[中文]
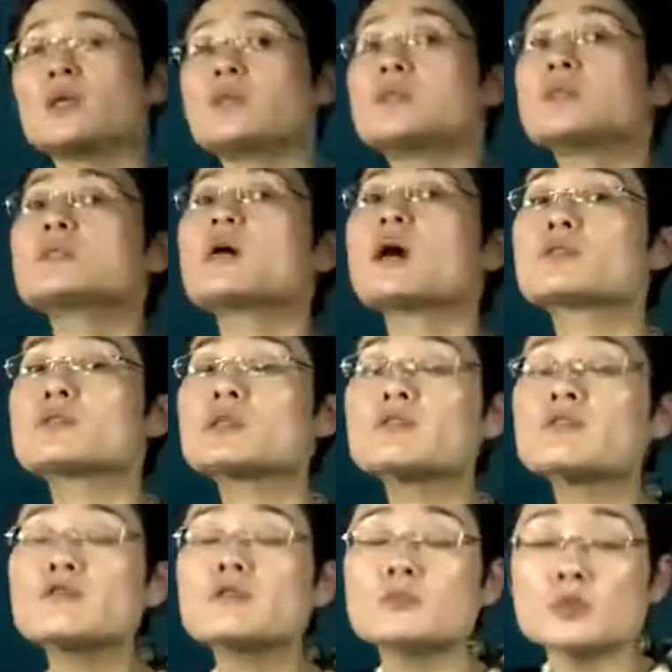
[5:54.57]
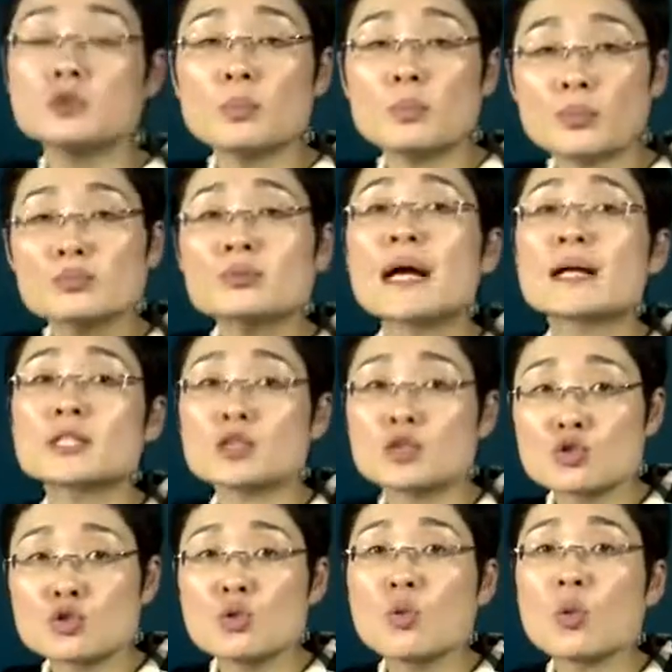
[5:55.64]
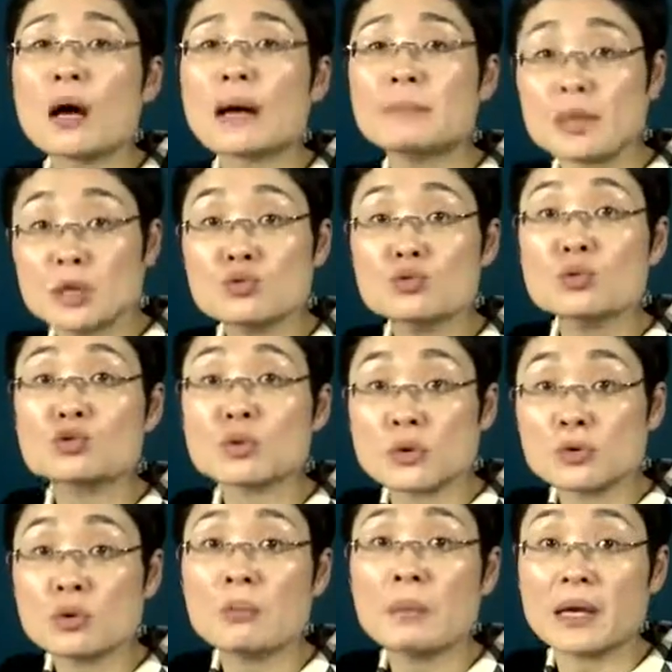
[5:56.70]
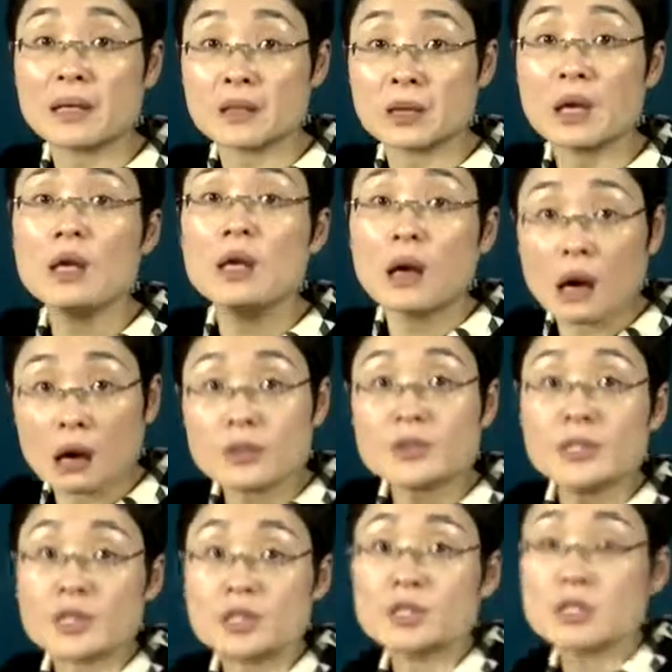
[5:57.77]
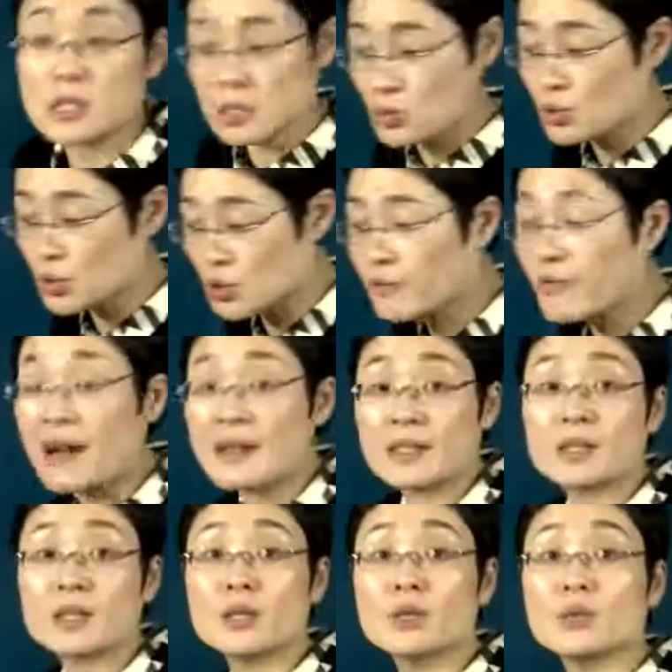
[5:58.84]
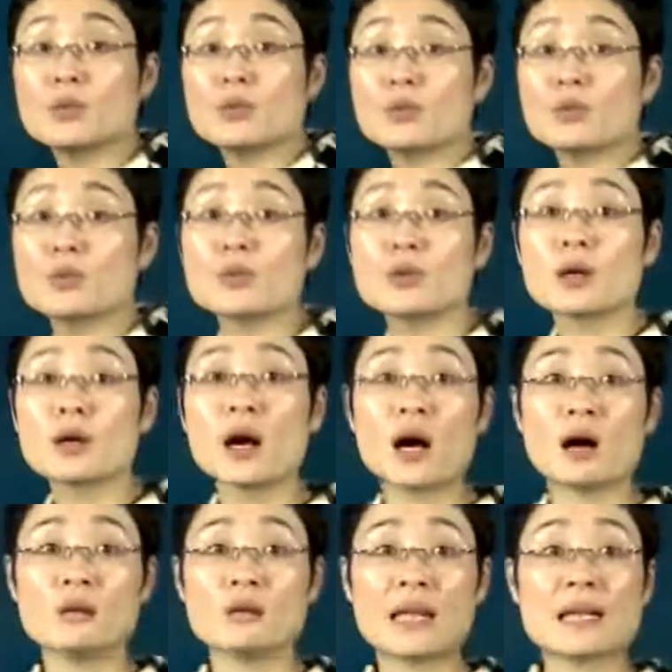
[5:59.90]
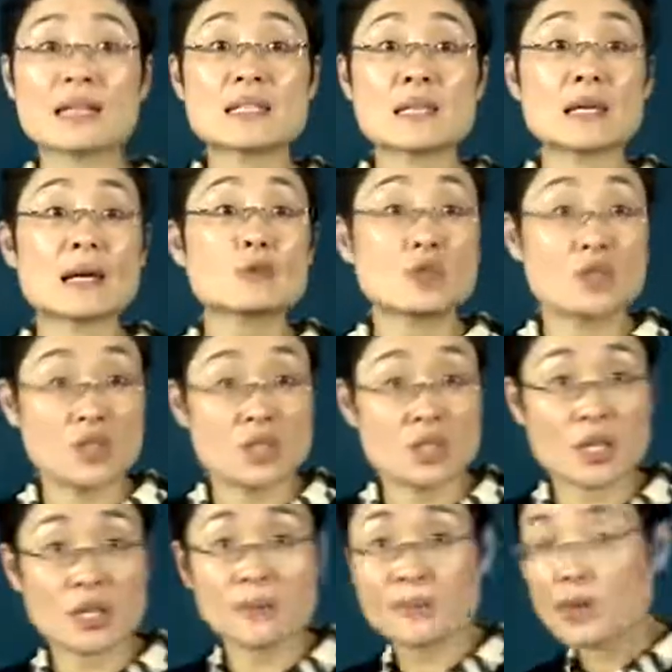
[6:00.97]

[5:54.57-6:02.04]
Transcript: 孝敬父母不但是中华民族的传统美德，而且是子女的法定义务。好，来张开嘴一起写。